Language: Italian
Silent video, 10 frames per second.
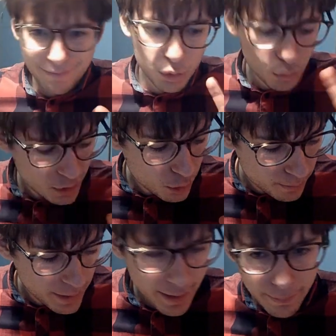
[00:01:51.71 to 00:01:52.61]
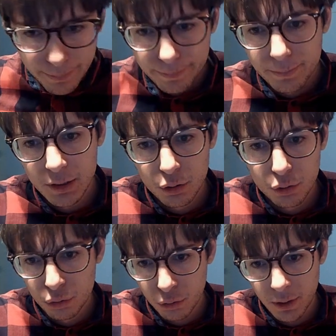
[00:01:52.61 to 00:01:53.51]
su questo eh, io non
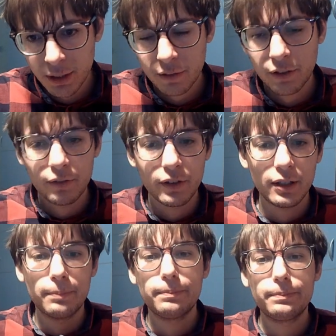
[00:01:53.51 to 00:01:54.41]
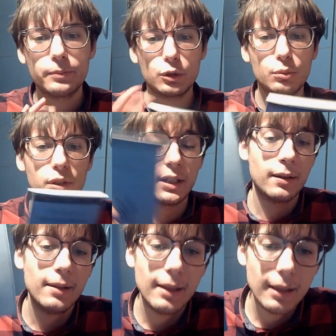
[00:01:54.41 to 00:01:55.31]
sono un grande fan in verità. Comunque sia,
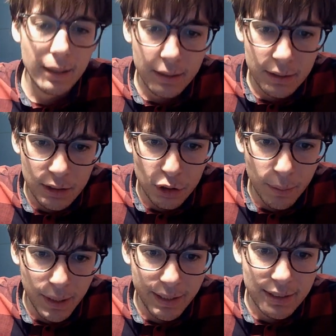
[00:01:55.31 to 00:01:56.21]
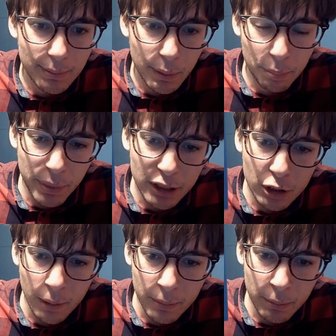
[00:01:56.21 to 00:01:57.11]
edizione bellissima,
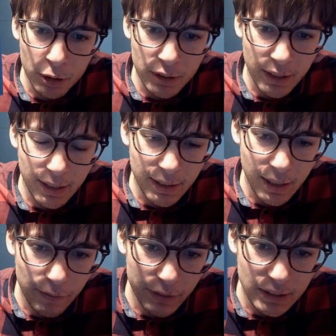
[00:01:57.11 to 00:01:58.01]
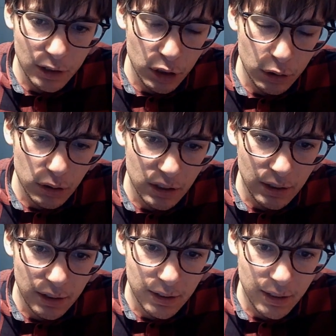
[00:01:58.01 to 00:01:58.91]
piccola biblioteca Delphi
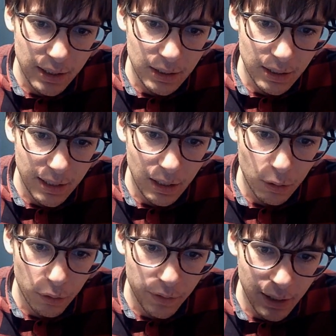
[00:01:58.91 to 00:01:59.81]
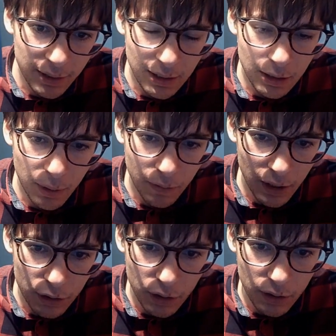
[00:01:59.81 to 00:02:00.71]
666, Carlo Rovelli, sette brevi
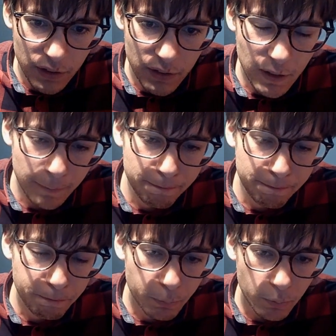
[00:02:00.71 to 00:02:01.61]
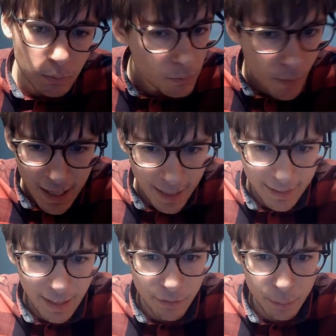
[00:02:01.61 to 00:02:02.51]
lezioni di fisica, la
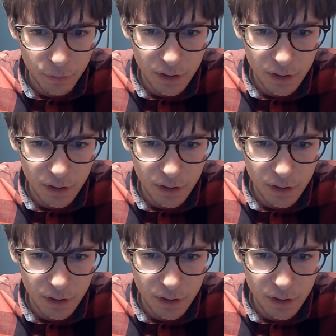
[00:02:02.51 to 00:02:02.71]
Delphi più